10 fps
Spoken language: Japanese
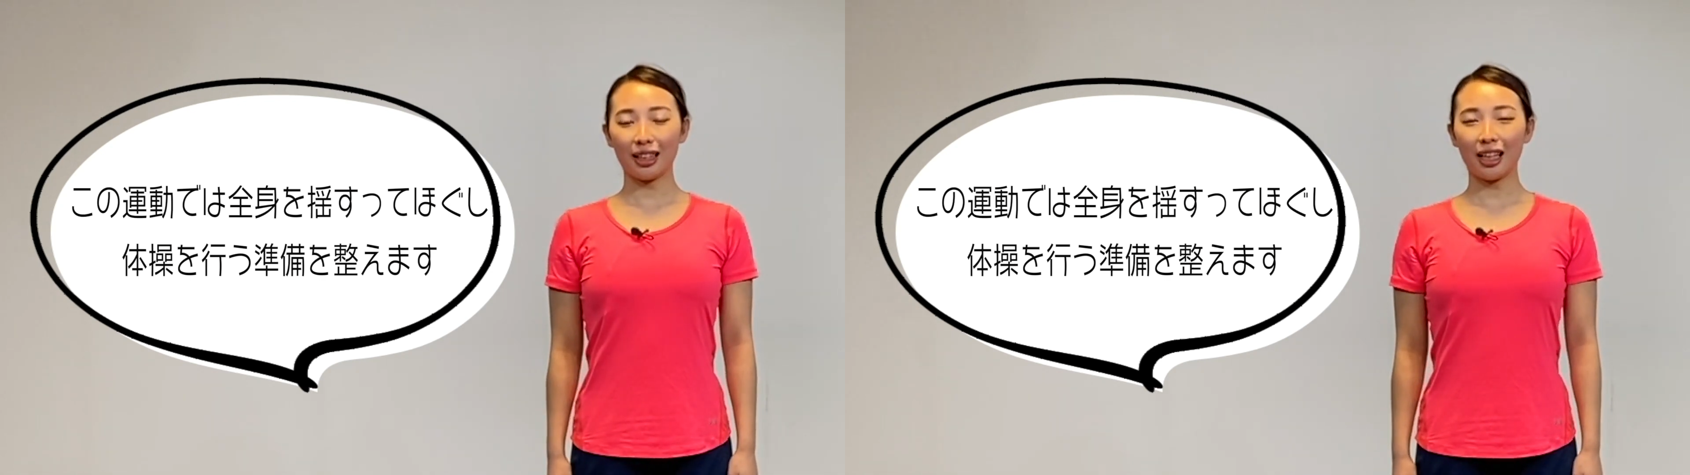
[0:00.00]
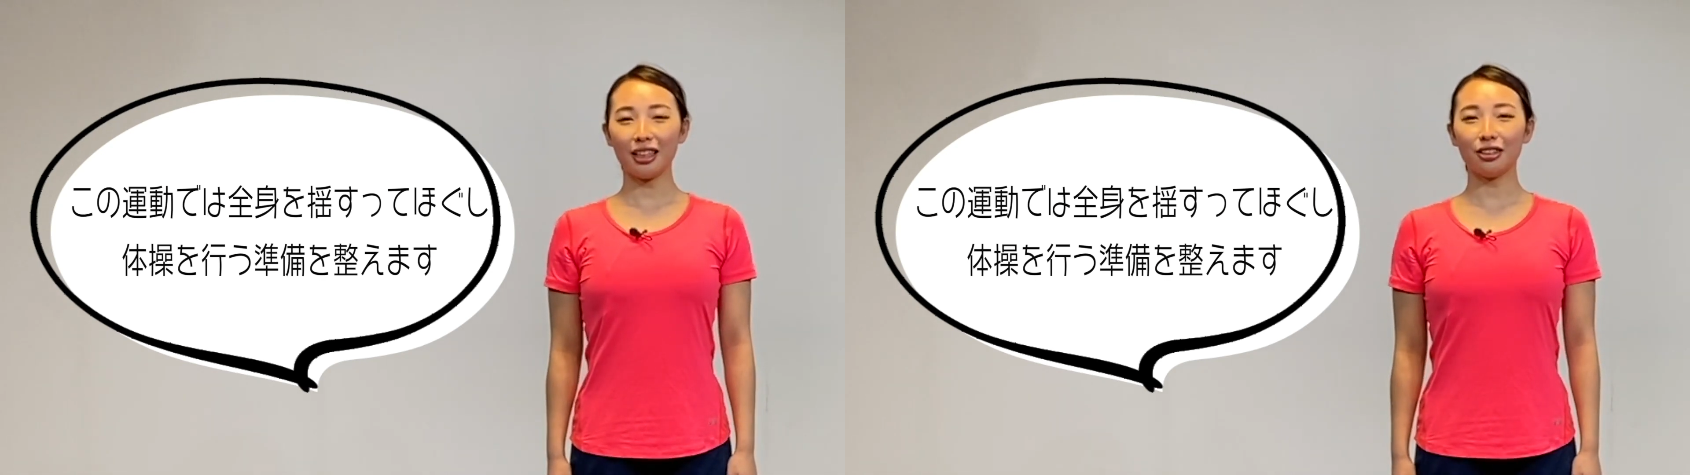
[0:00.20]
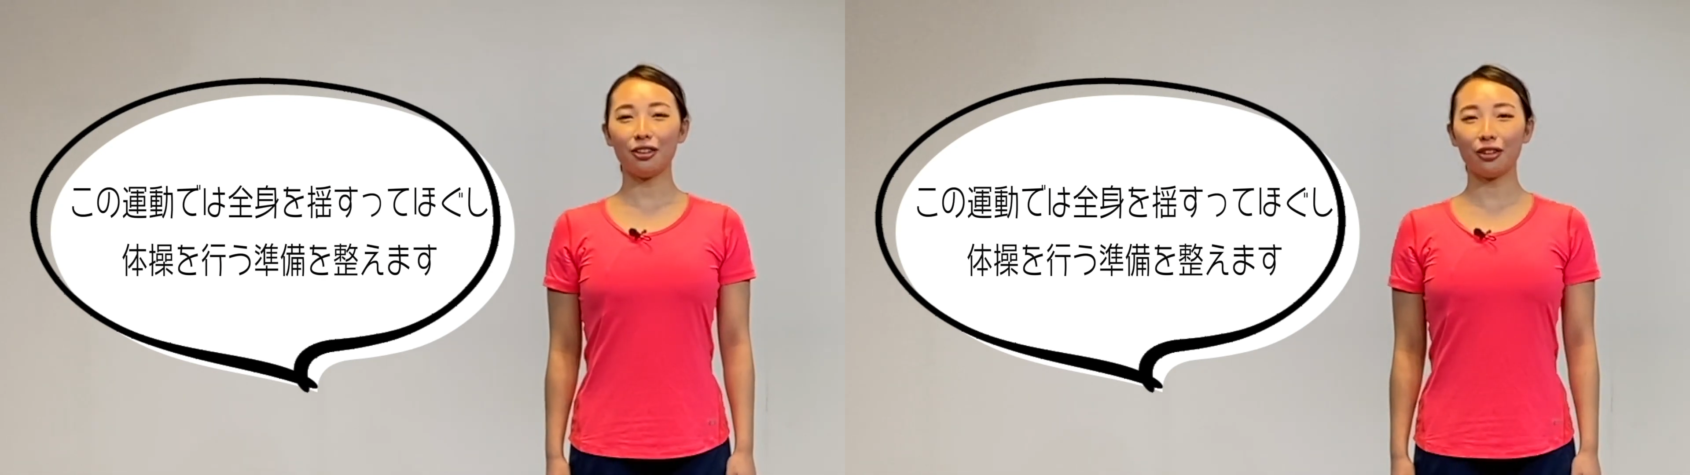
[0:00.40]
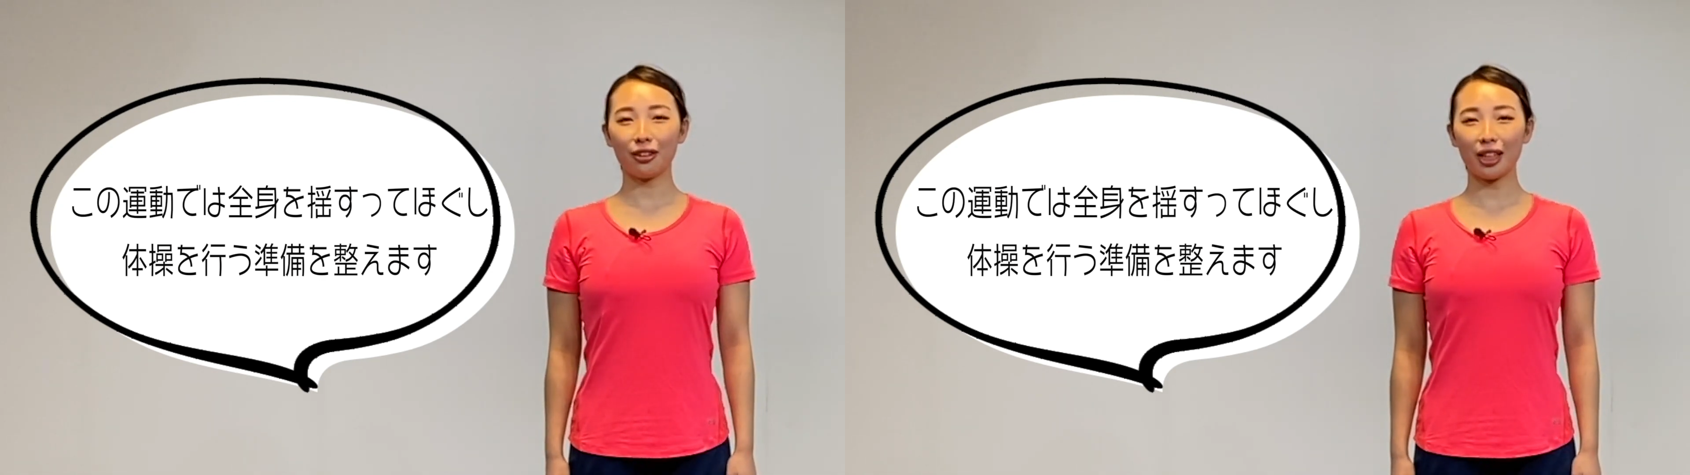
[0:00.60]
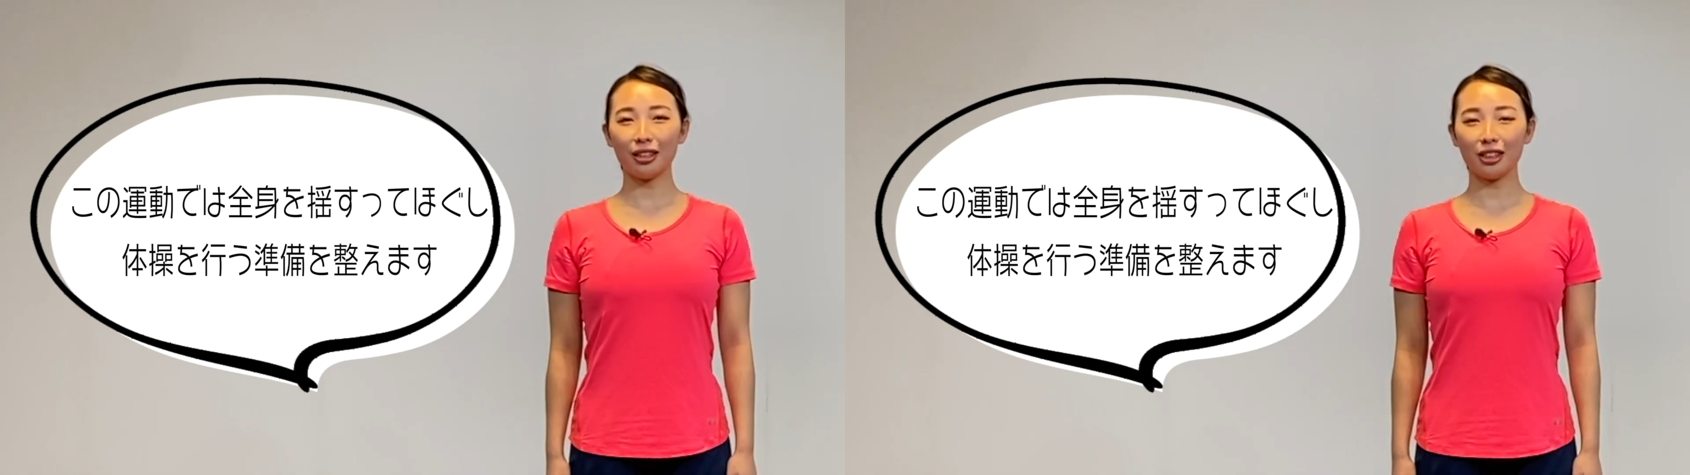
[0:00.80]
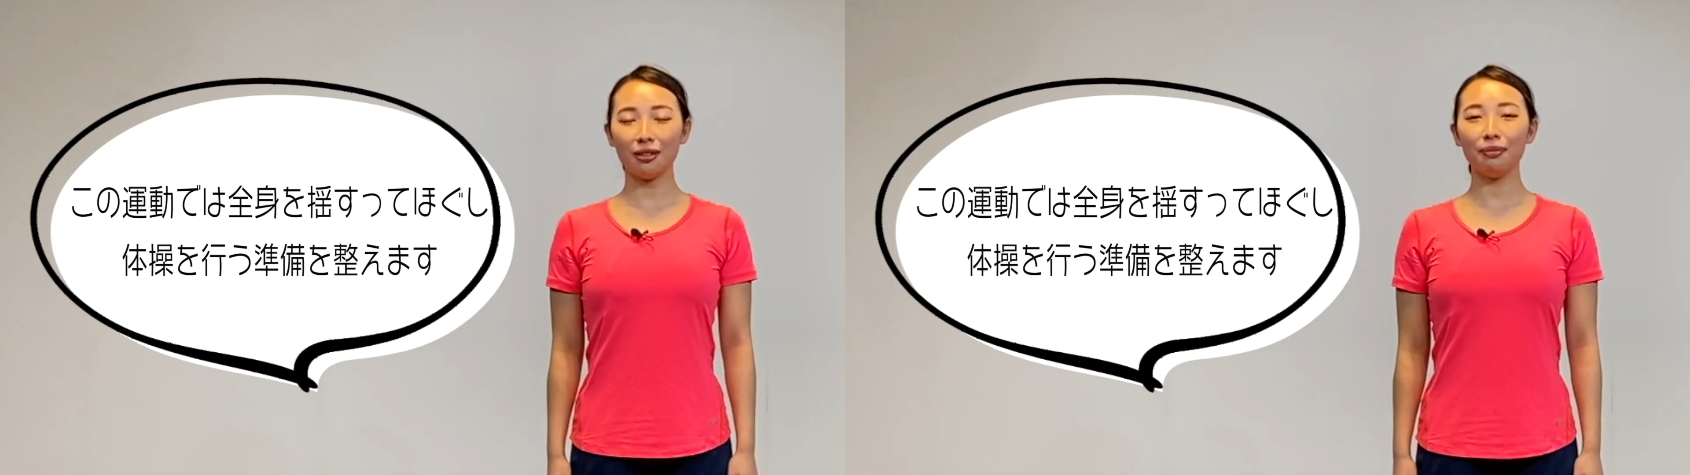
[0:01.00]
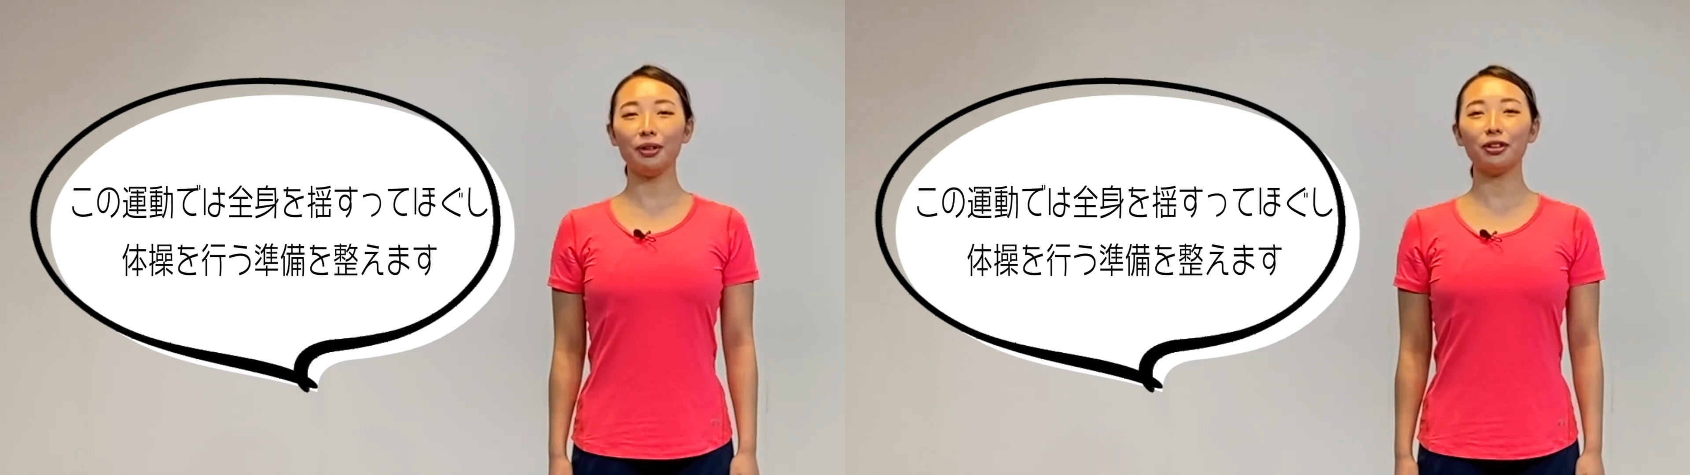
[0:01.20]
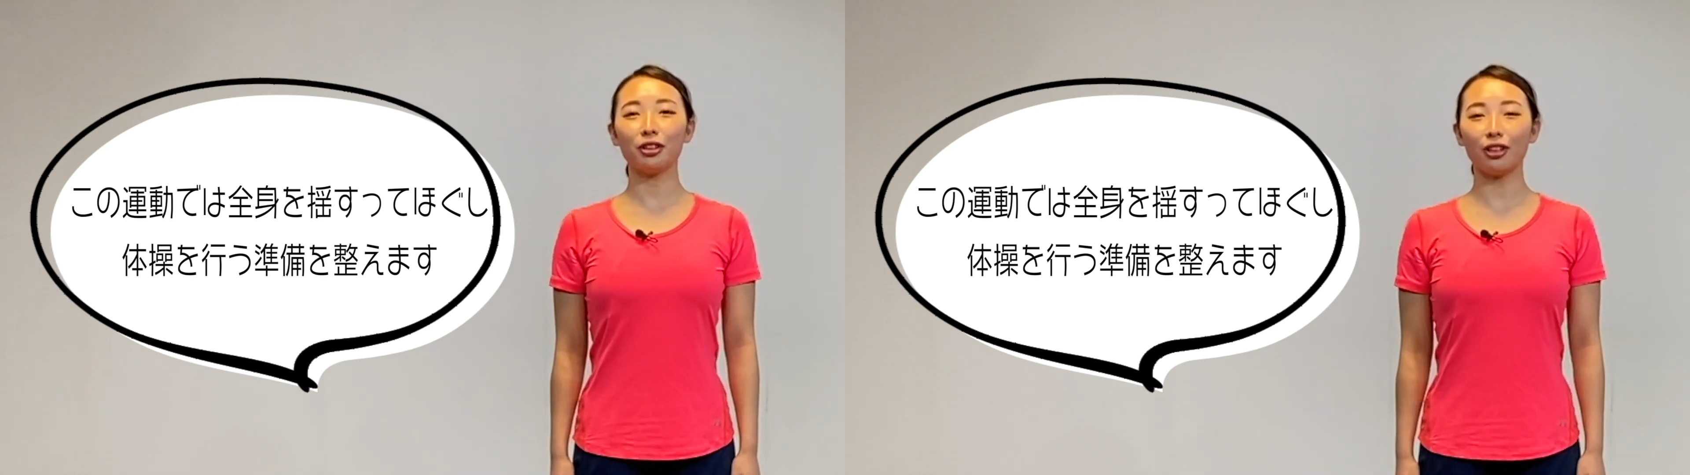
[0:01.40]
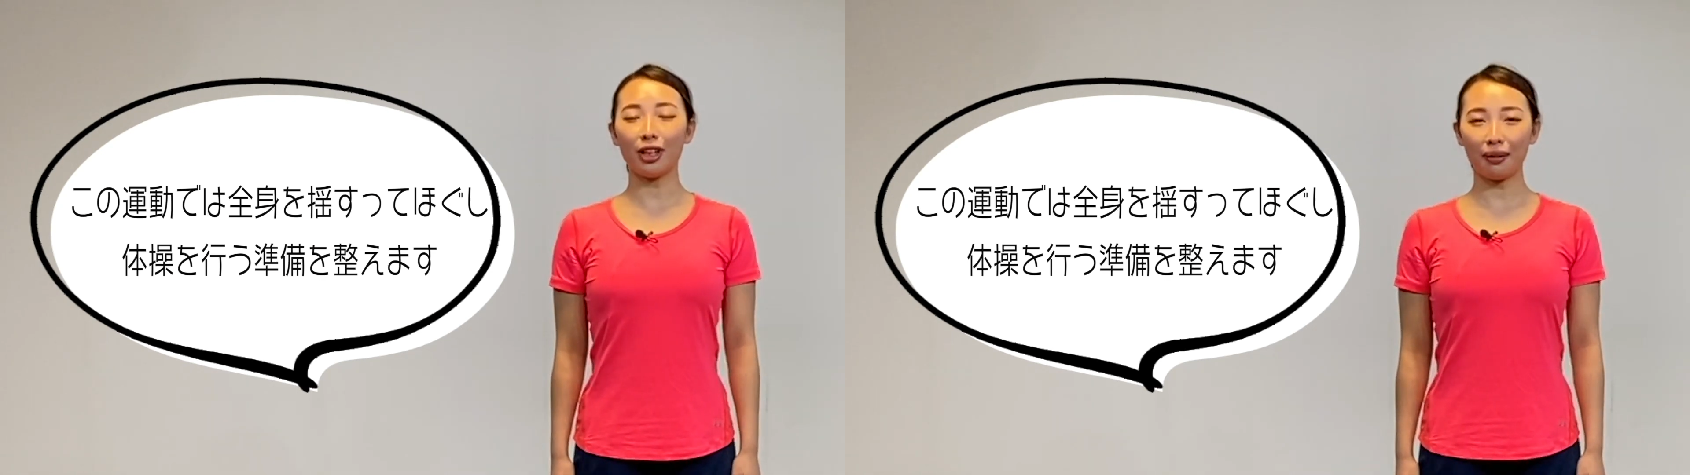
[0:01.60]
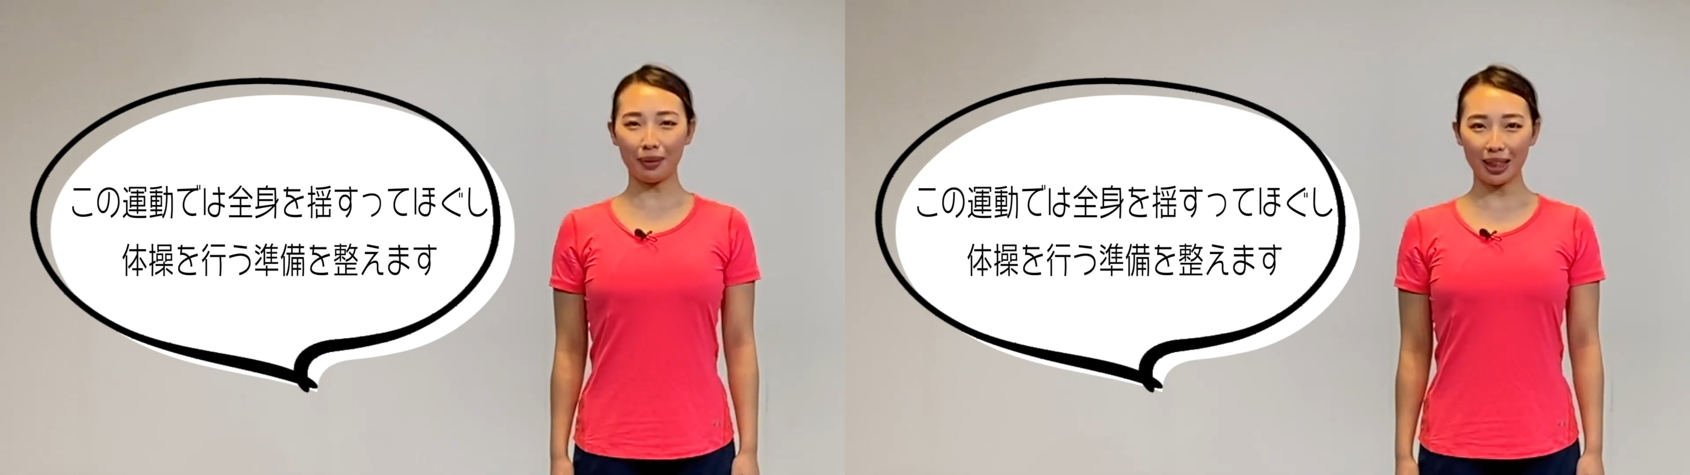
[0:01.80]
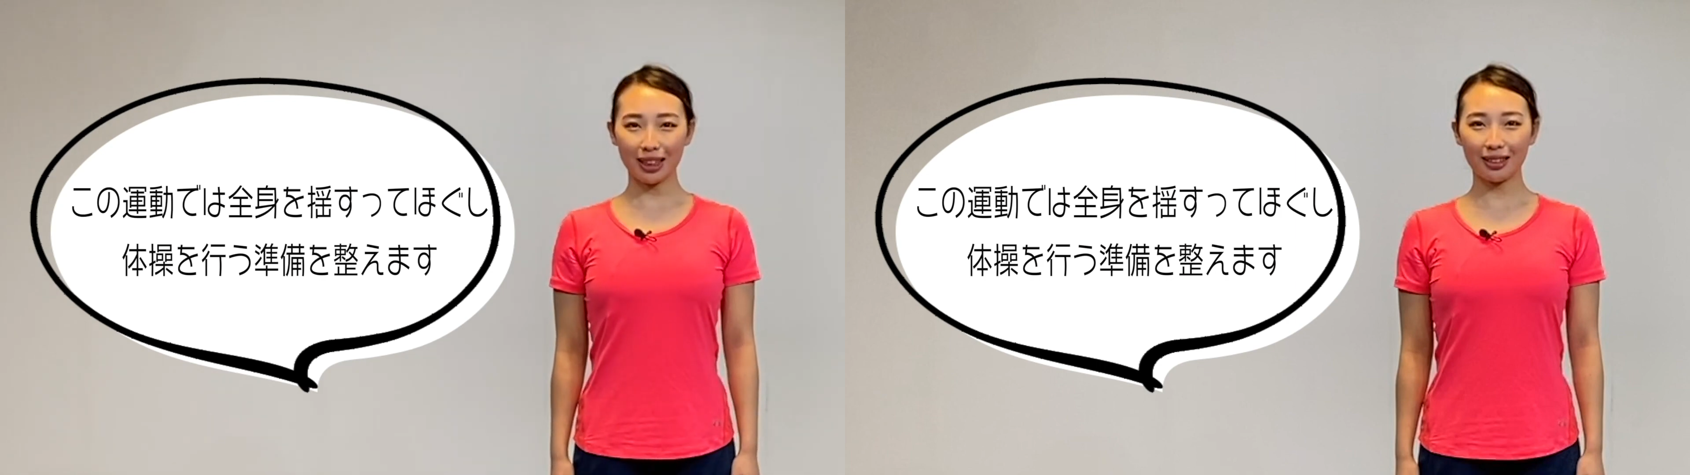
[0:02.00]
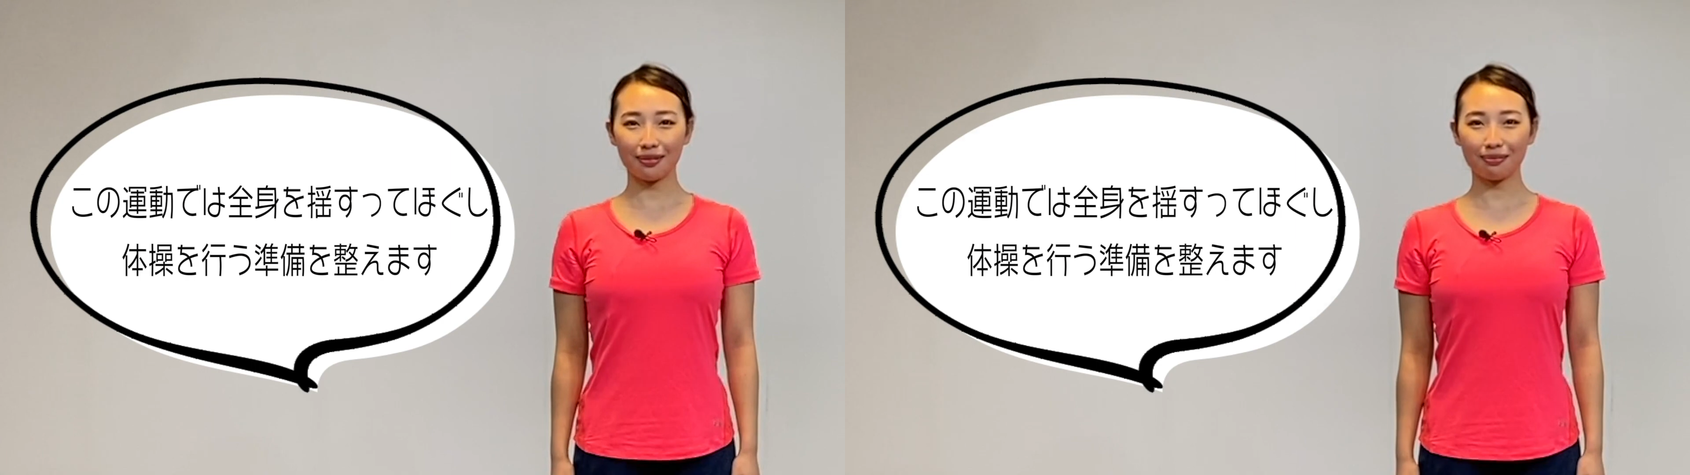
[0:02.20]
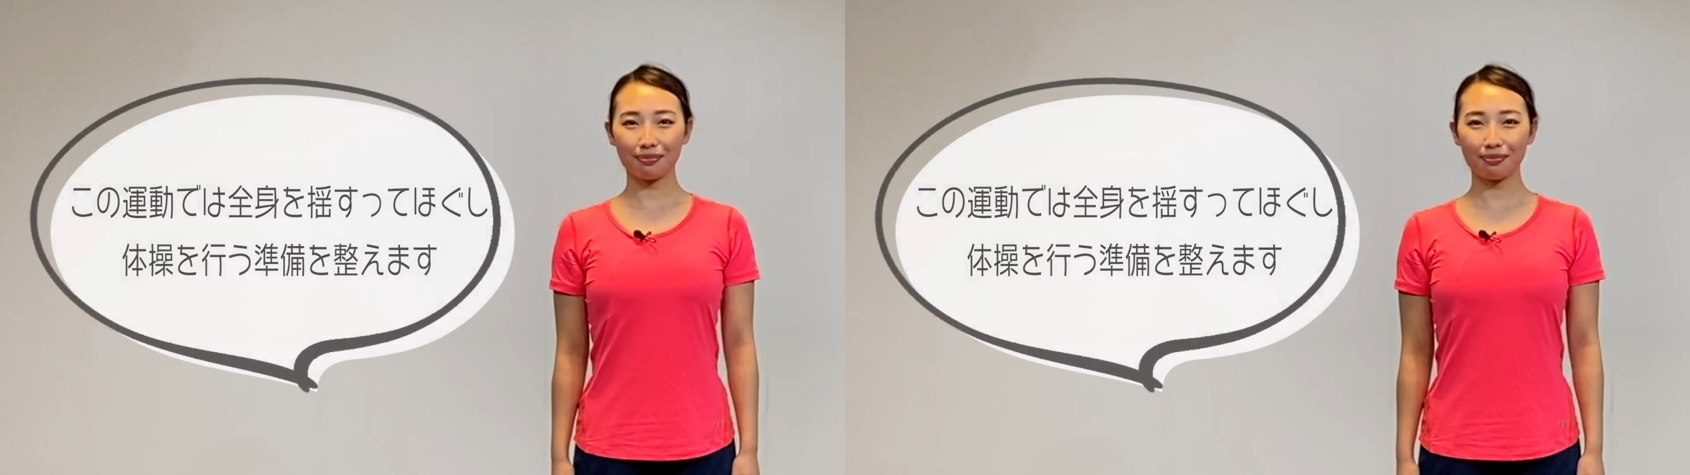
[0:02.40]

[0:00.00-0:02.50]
体操を行う準備を整えます